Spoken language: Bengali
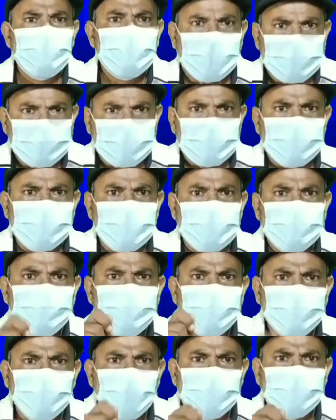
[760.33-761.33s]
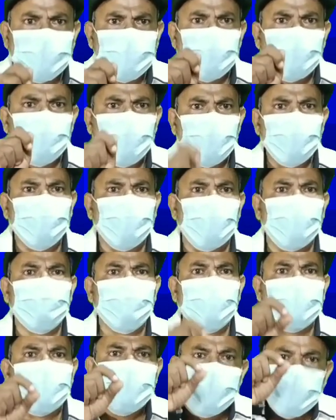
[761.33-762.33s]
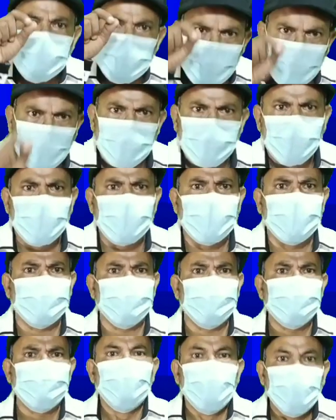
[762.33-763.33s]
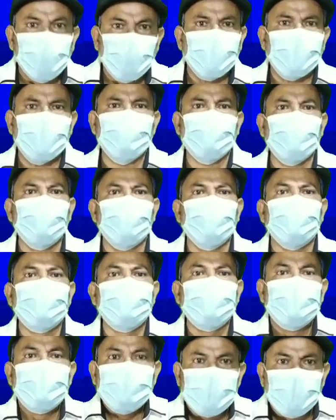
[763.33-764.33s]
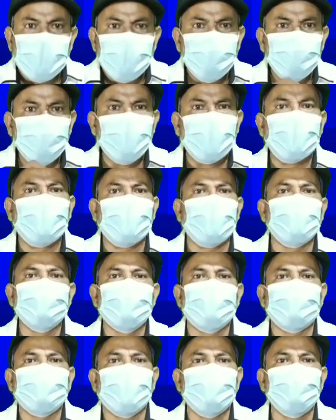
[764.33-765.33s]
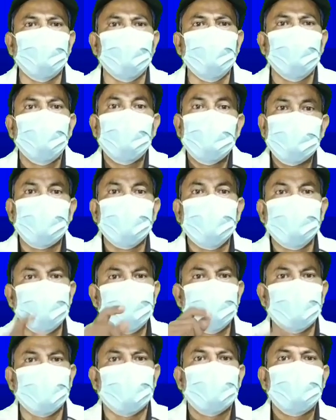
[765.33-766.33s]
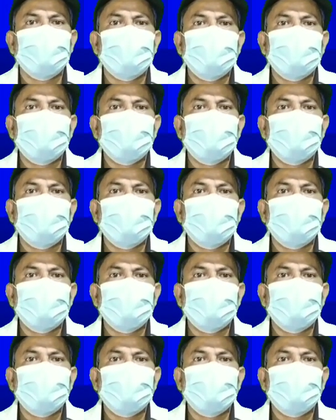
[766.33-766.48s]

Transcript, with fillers: কাতারের এই বিতর্কিত মন্তব্যের সময়েই উপরাষ্ট্রপতি এম বেঙ্কাইয়া নাইডু তিন দিনের